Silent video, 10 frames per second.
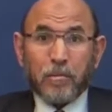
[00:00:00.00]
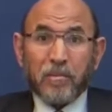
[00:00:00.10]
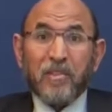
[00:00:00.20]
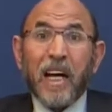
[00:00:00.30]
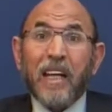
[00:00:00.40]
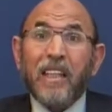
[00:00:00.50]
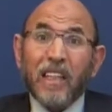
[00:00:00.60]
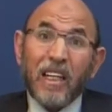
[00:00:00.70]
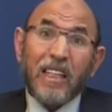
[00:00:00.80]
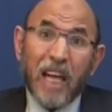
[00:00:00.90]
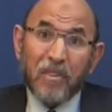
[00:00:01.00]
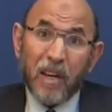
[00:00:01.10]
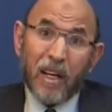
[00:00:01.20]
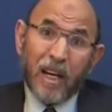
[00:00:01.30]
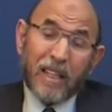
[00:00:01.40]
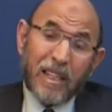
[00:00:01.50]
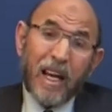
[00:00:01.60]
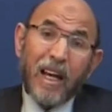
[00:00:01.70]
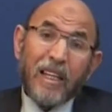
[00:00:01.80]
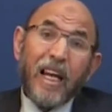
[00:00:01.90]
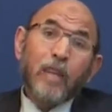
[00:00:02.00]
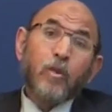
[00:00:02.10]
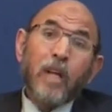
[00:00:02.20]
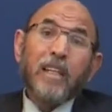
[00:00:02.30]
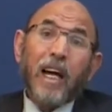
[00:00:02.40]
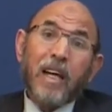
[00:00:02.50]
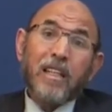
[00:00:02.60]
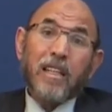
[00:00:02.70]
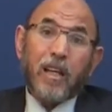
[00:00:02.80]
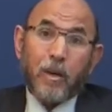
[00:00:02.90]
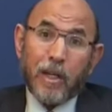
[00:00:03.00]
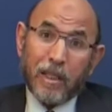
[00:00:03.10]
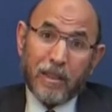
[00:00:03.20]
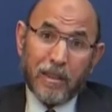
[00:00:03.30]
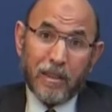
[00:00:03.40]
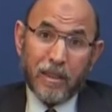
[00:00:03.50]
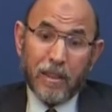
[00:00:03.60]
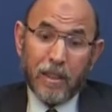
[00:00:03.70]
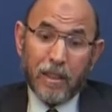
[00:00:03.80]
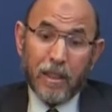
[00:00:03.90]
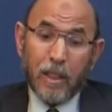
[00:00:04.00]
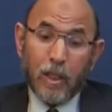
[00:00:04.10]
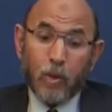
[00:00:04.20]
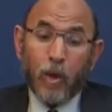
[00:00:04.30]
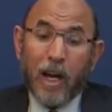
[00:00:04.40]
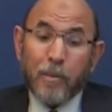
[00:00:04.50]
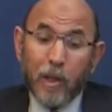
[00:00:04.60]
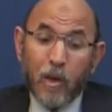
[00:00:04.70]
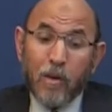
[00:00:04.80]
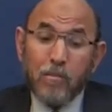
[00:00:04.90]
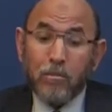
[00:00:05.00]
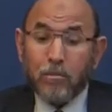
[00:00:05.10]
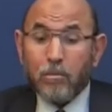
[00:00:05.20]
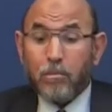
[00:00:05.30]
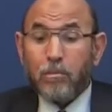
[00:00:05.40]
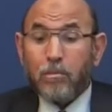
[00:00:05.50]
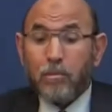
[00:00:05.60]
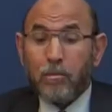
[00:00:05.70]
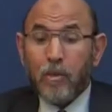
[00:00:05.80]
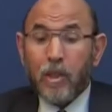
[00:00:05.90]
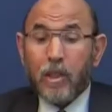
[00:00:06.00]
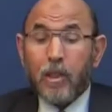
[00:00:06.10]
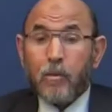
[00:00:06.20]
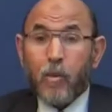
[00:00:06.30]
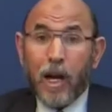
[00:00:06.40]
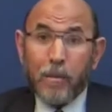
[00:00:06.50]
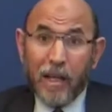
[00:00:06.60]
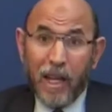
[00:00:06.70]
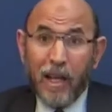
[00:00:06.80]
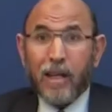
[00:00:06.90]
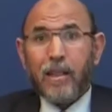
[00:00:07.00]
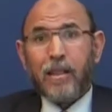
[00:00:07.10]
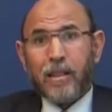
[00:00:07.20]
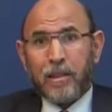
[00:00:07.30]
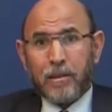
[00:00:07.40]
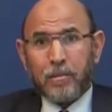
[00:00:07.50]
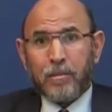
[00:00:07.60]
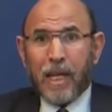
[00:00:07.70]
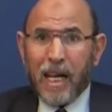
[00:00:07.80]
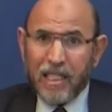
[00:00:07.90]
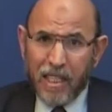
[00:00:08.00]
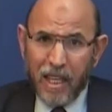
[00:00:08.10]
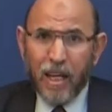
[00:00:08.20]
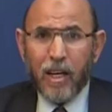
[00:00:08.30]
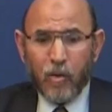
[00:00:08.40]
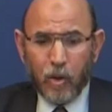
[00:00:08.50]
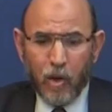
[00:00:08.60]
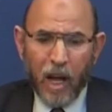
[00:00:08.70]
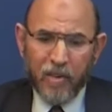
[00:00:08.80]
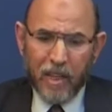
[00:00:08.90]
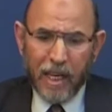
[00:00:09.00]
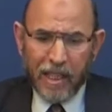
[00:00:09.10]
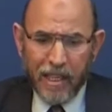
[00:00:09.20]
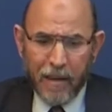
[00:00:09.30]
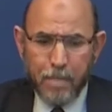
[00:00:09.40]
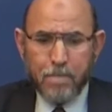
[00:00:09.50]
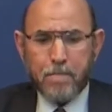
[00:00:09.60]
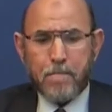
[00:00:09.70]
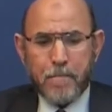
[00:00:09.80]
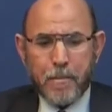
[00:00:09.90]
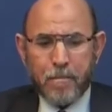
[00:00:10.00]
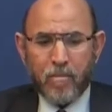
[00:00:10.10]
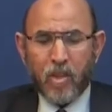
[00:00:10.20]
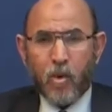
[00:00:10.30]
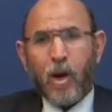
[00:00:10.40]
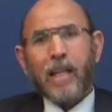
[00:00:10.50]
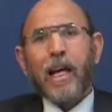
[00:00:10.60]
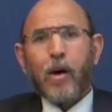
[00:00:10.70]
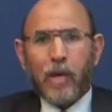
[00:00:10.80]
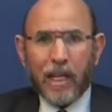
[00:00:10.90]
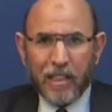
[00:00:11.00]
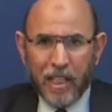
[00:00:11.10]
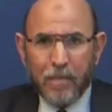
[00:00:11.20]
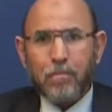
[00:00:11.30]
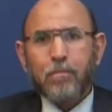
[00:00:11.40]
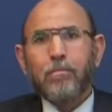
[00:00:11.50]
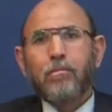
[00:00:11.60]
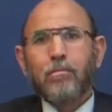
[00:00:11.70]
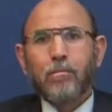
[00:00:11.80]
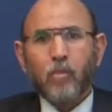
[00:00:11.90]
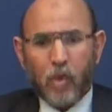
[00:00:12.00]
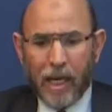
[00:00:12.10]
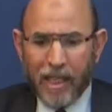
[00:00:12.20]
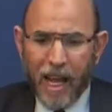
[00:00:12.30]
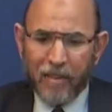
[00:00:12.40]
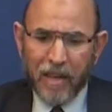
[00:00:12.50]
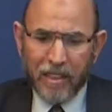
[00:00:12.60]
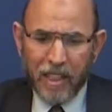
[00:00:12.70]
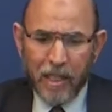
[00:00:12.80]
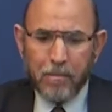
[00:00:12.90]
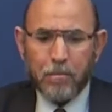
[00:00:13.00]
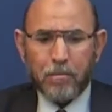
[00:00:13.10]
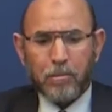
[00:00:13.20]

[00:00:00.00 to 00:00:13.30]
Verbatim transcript: فائدة الخلافة أنها لا تضيع هذه الثروات تعاملهم معاملة حسنة وتحافظ عليهم وعلى أولادهم وعلى أحفادهم